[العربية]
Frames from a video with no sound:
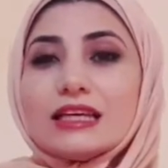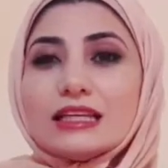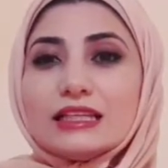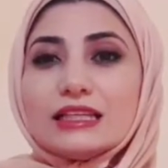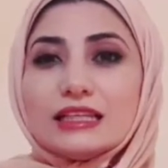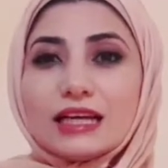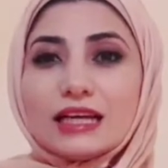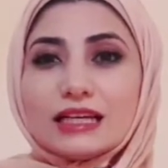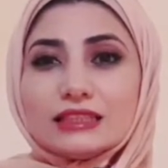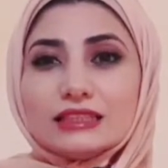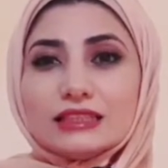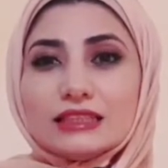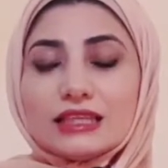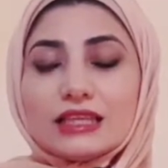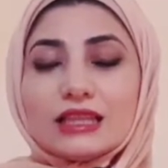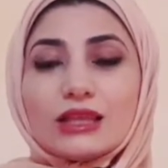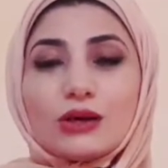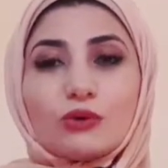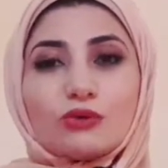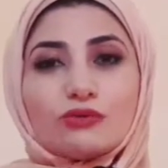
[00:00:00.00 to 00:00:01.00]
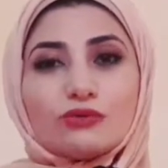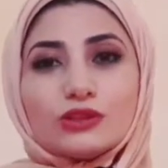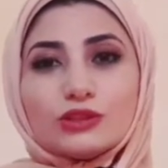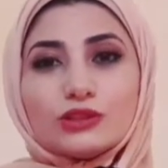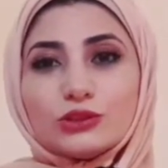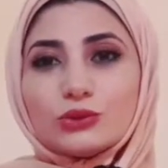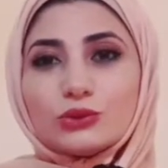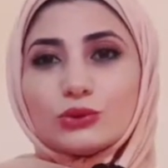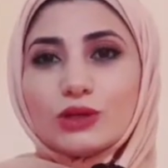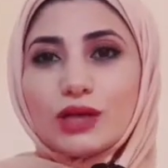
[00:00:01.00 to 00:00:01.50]
يعني إذا
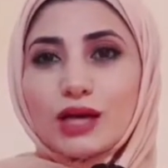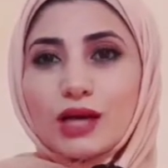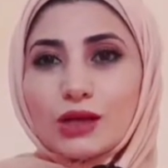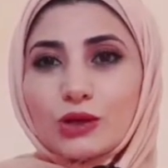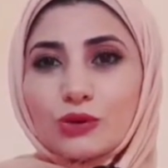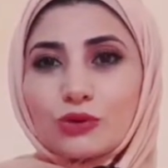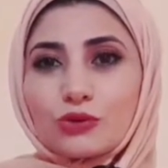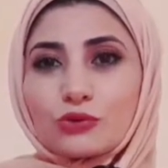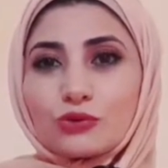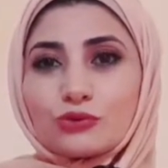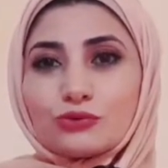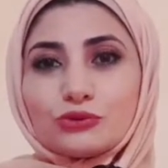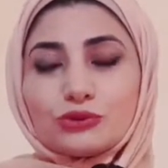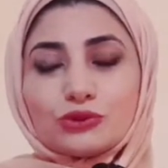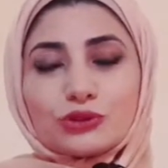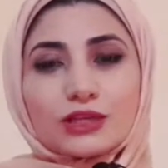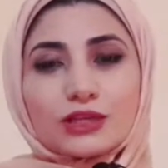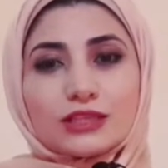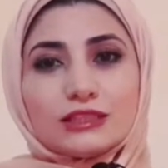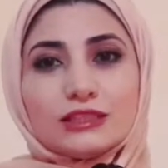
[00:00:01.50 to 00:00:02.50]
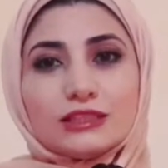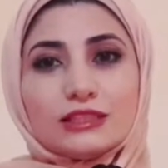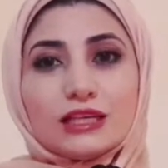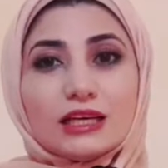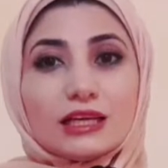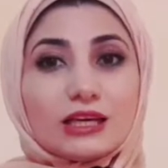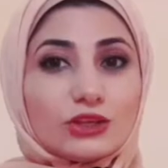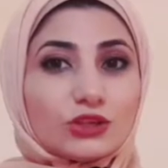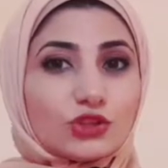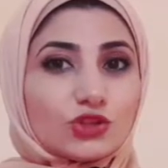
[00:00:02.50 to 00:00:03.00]
وفرتي كل هاي الظروف
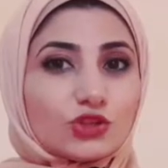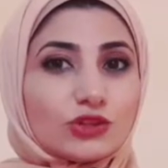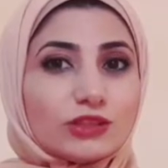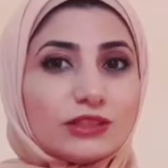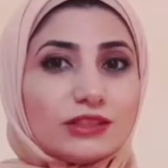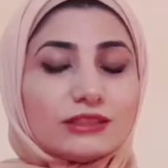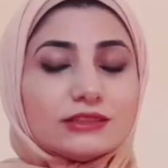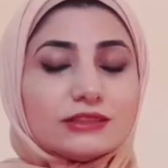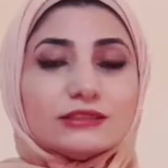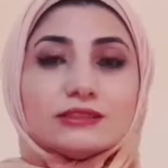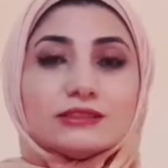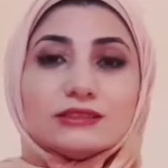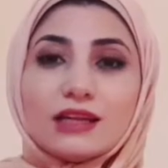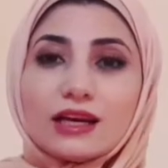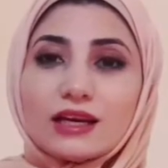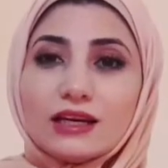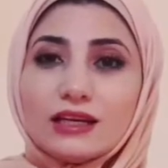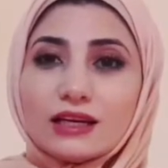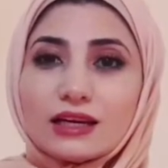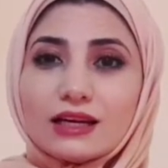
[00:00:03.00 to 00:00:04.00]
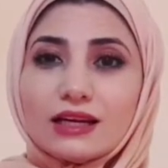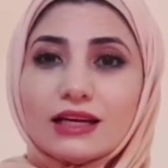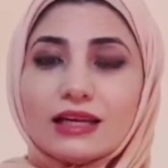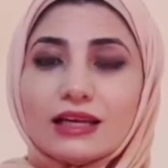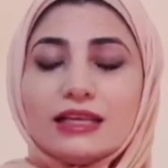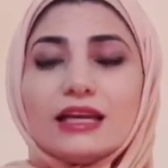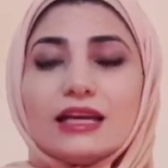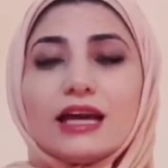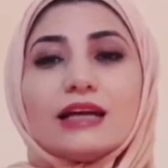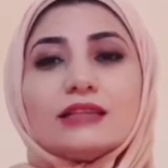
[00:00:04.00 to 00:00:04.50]
وتركتيها عشرين دقيقة
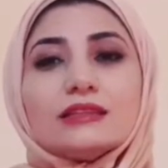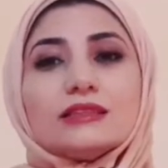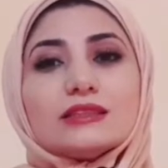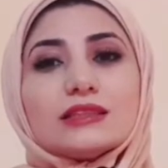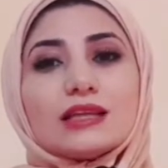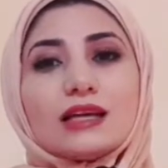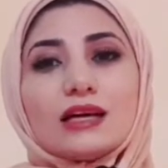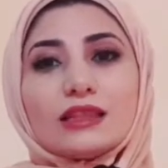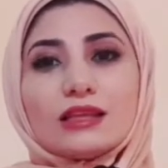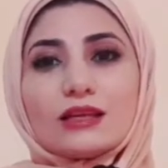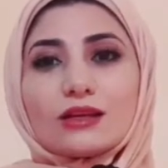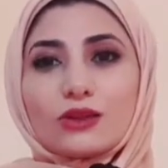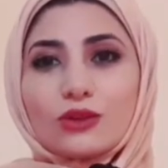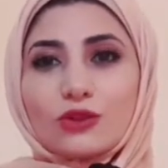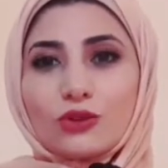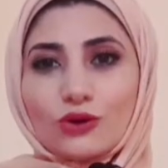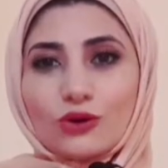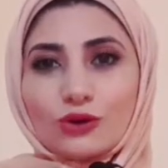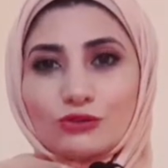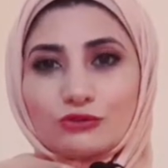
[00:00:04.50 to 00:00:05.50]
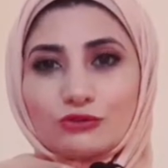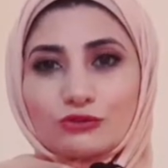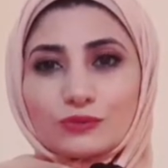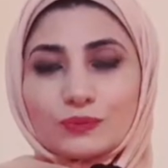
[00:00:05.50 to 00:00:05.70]
هي حتتكاثر الضعف